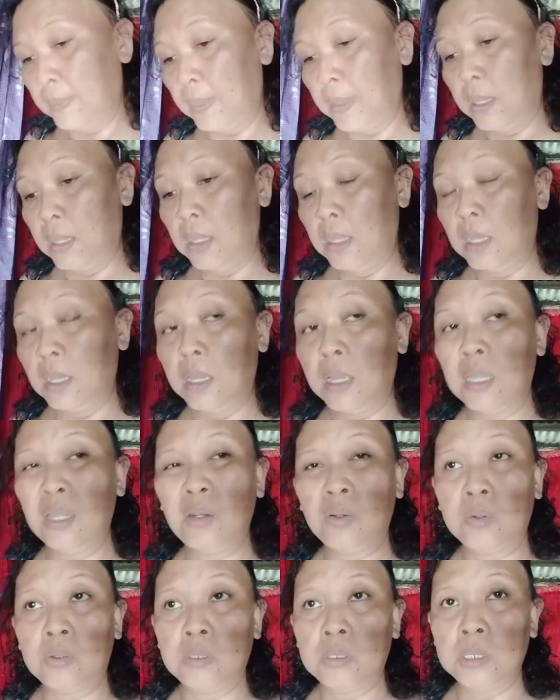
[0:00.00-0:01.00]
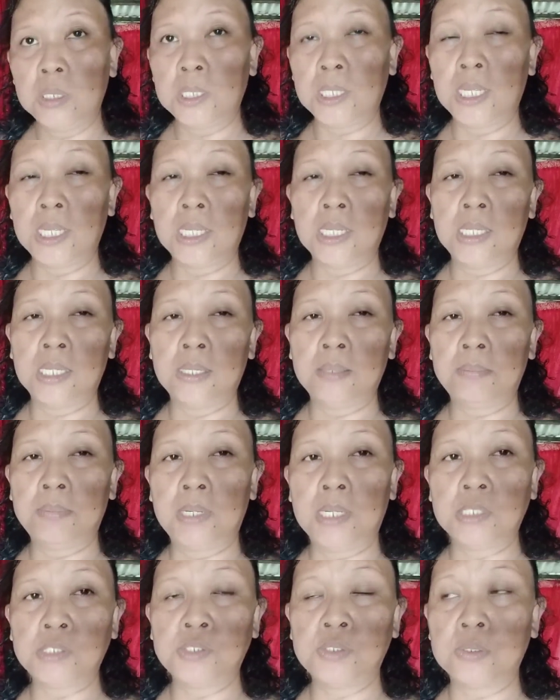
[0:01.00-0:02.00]
ano, uh, blood
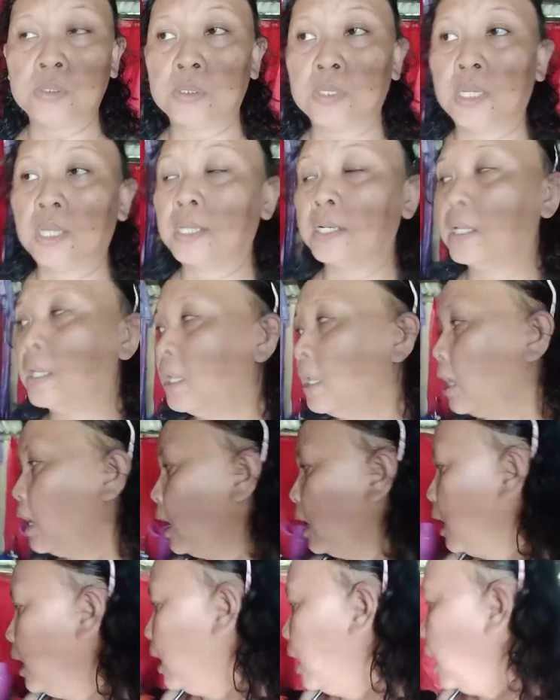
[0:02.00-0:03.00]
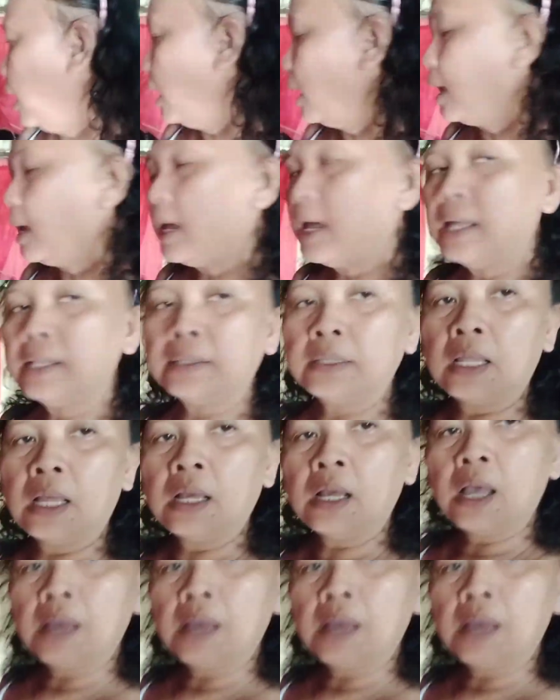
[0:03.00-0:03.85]
sugar. At ang aming